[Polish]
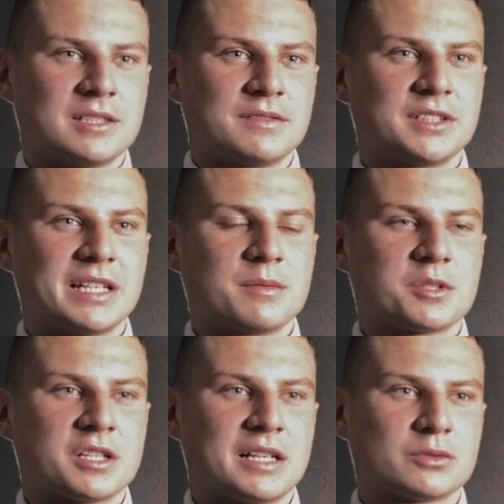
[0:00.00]
Wydaje
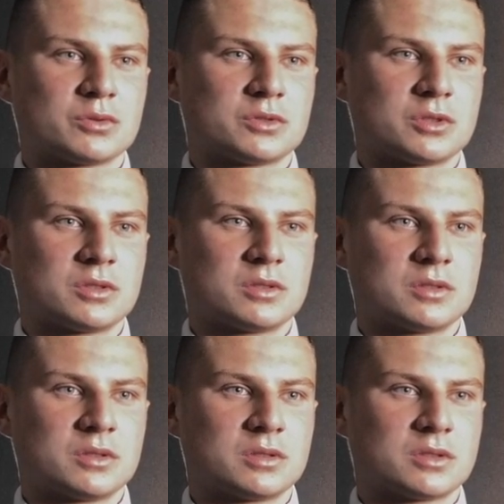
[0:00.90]
mi się atut
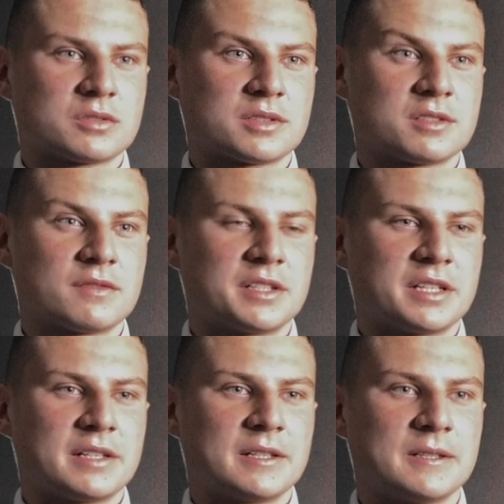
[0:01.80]
to, to
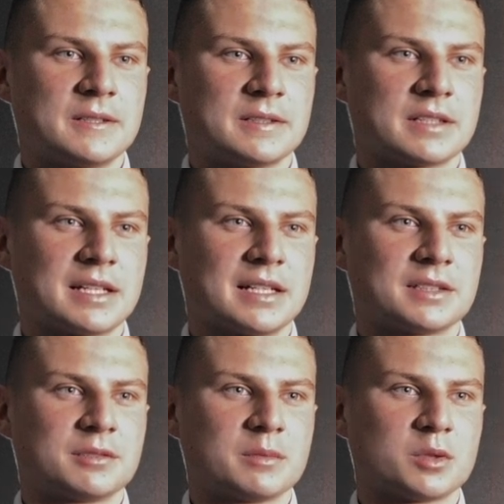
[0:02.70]
zdecydowanie e,
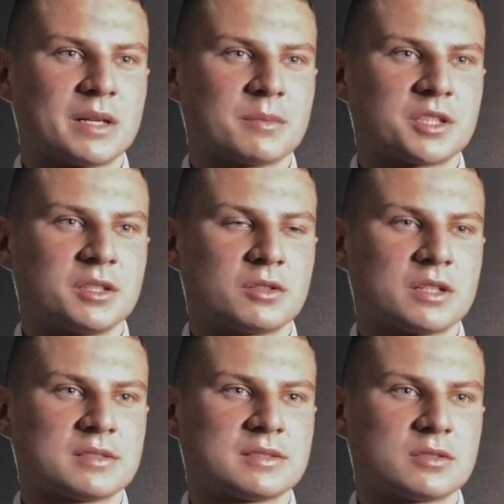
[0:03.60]
gra tyłem do bramki
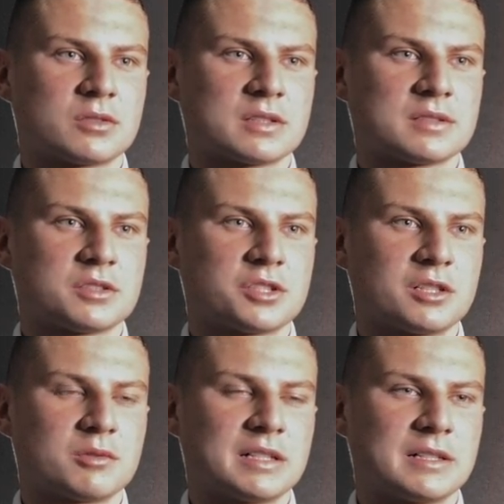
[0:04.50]
oraz, oraz
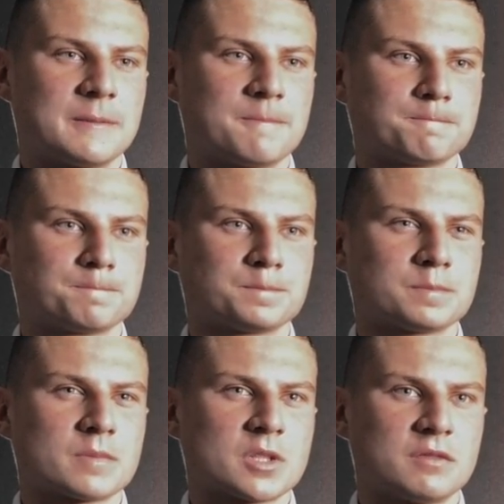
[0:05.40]
strzała,
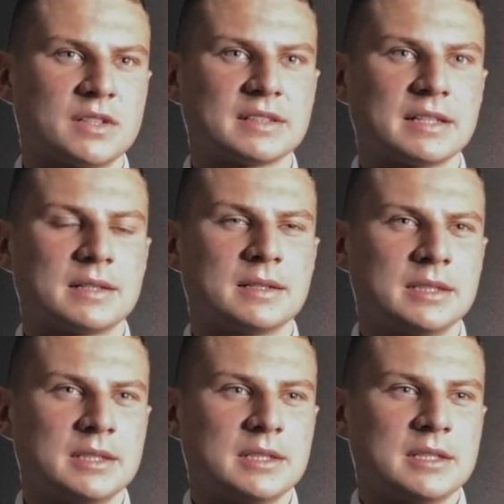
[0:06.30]
mm, wada.
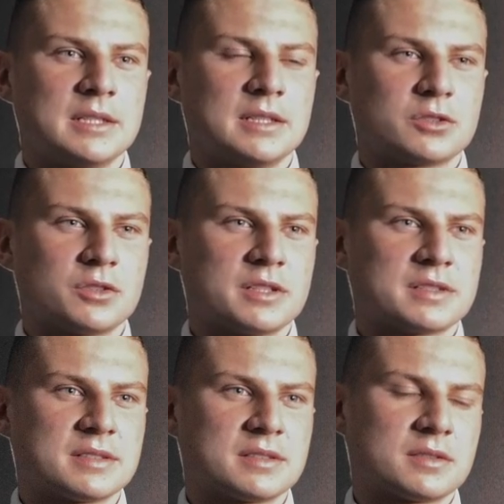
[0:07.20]
To
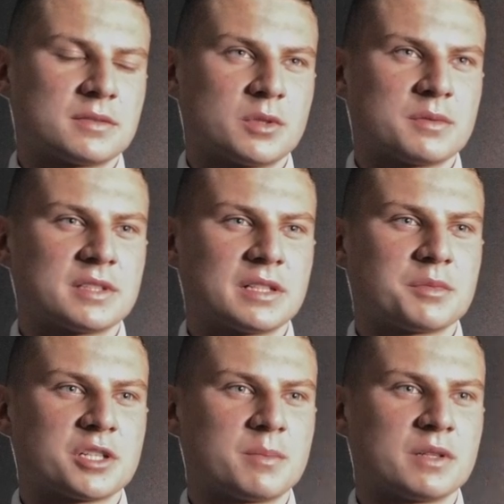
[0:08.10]
jest moim
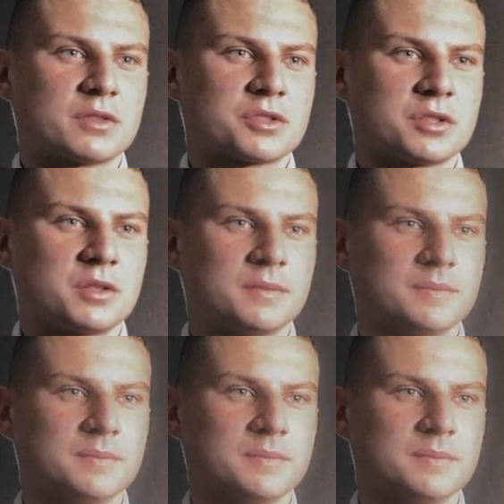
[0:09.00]
zdaniem cierpliwość.